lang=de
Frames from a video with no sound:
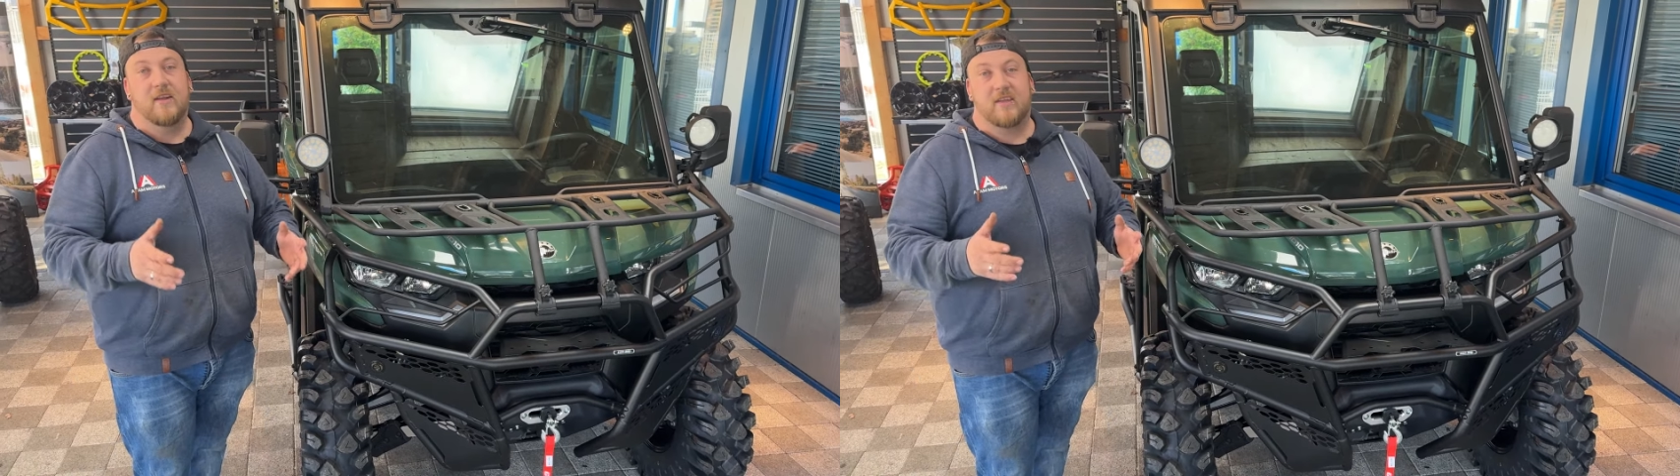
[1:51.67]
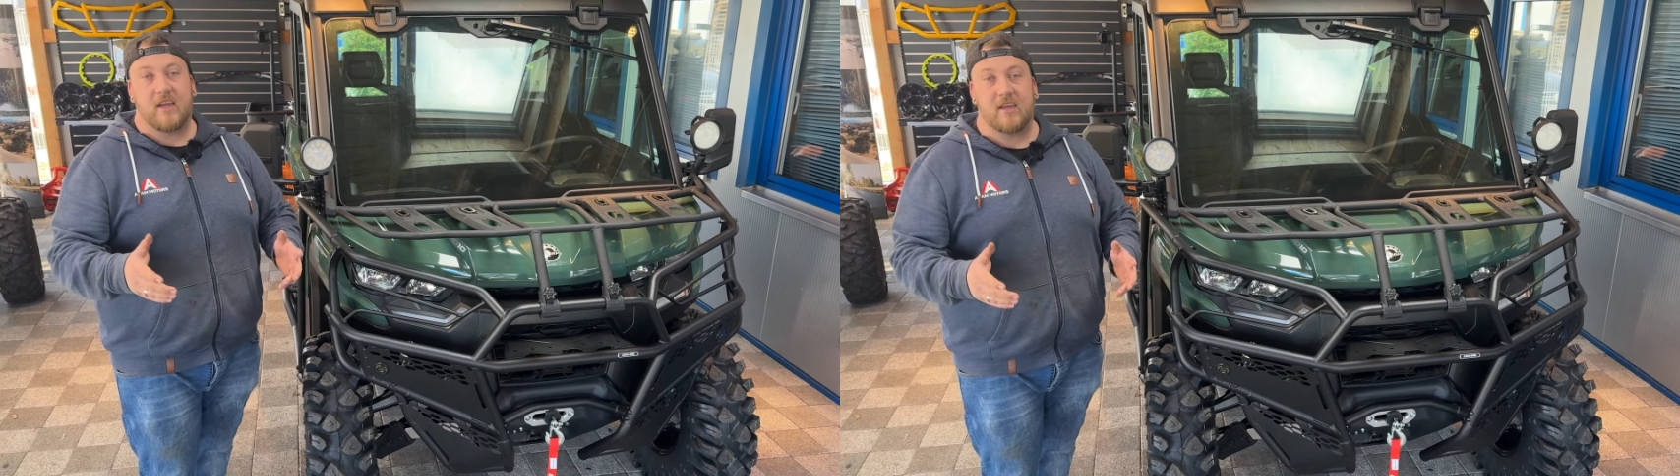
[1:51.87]

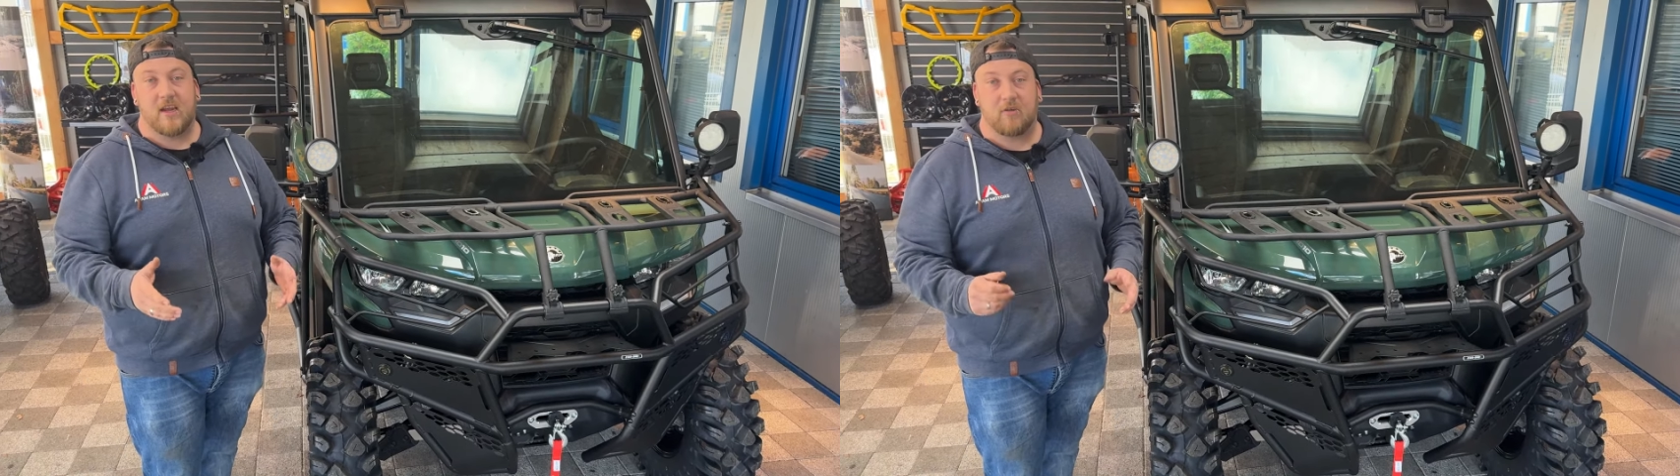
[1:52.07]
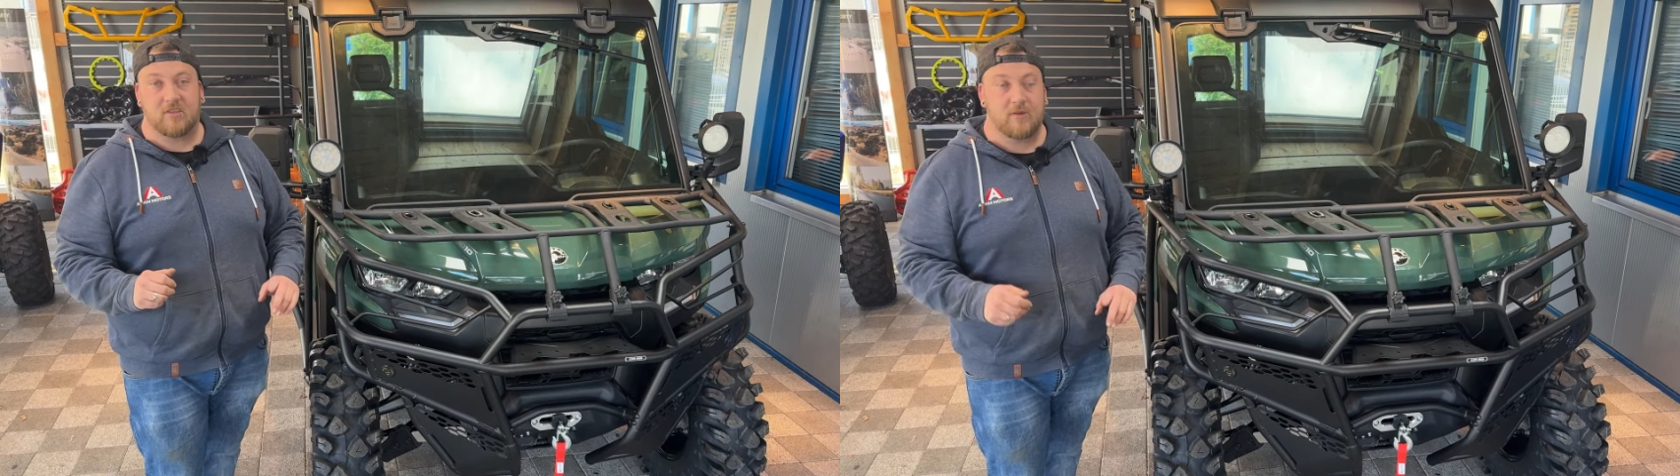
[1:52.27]

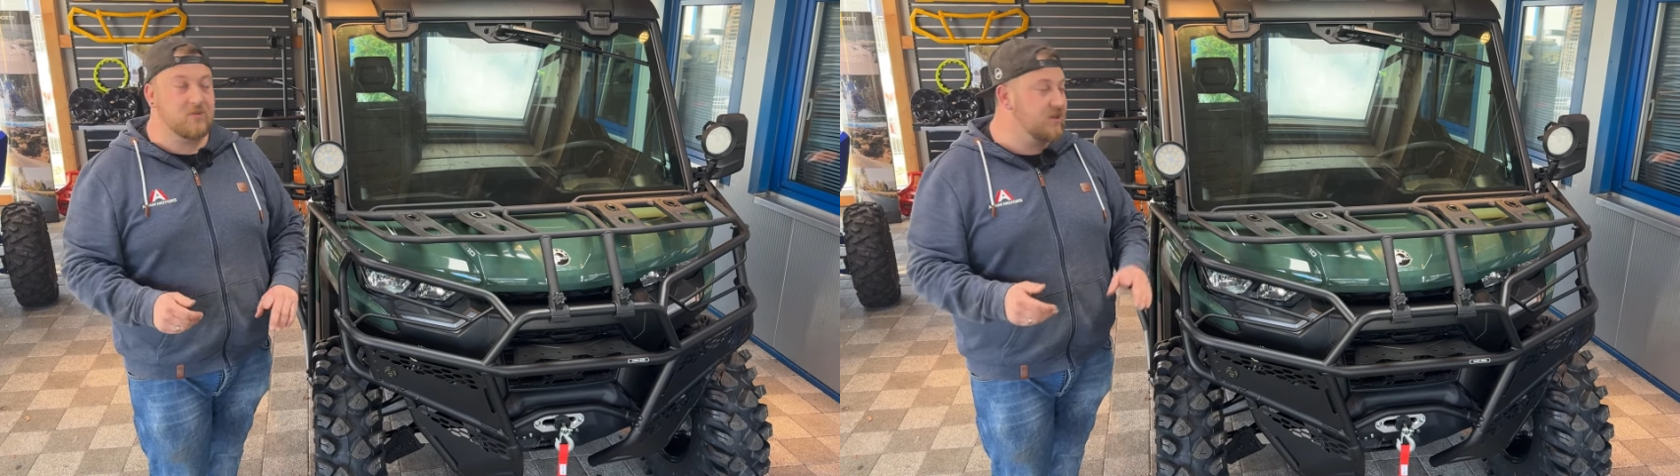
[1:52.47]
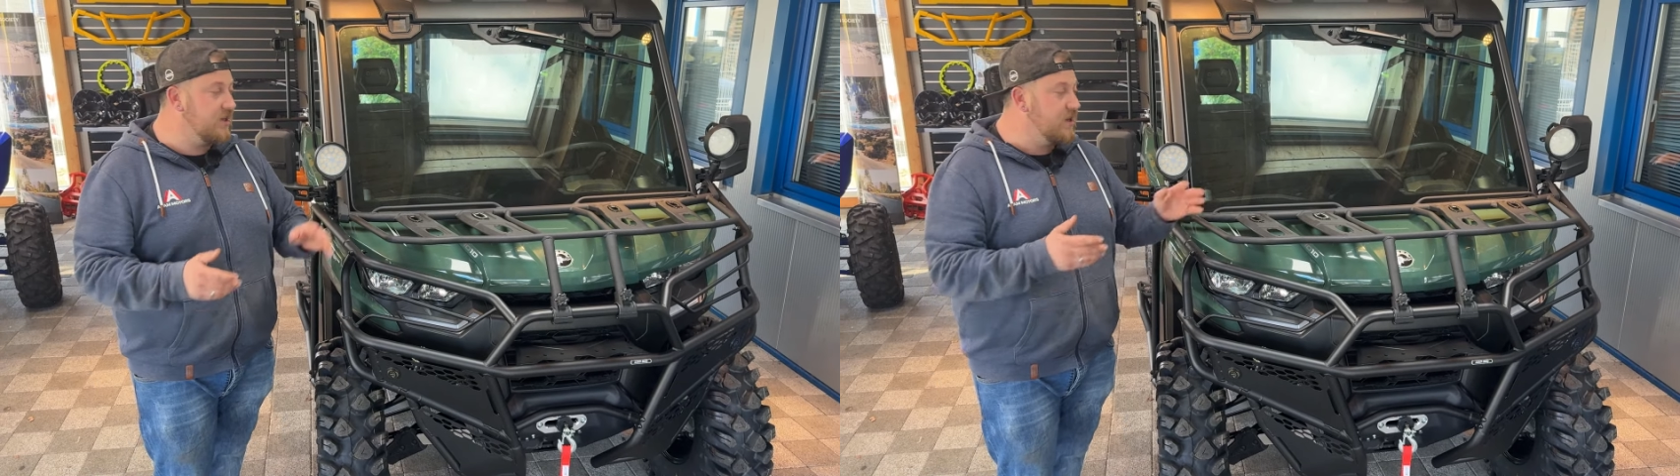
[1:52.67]
Technik aus dem
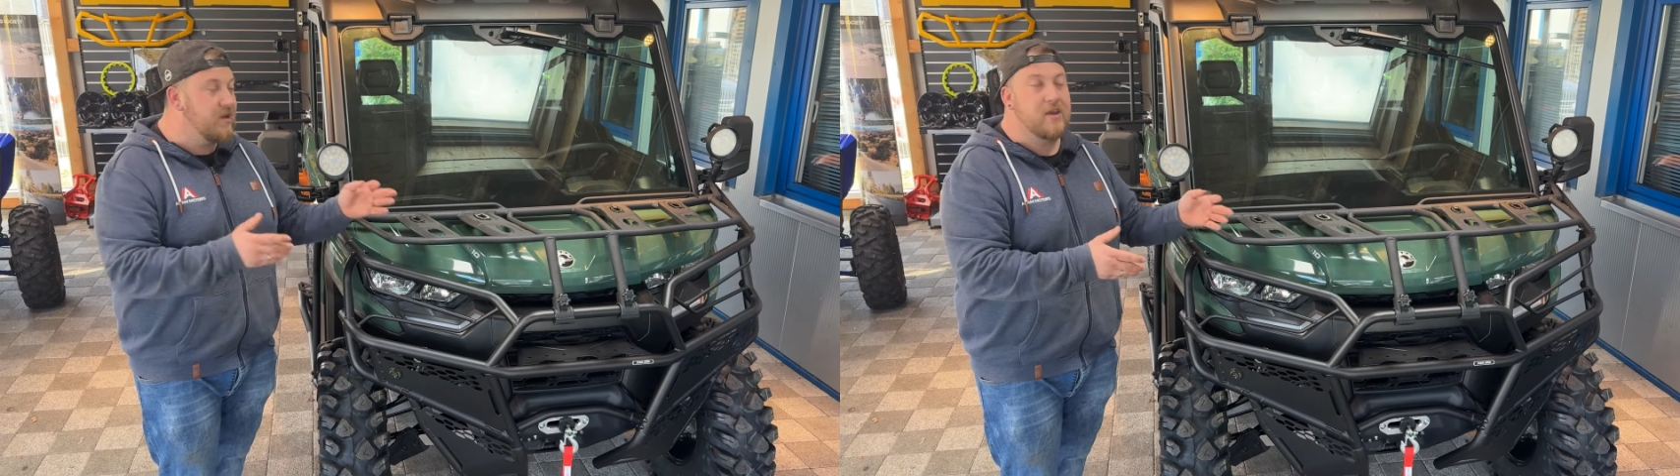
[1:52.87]
Sinne,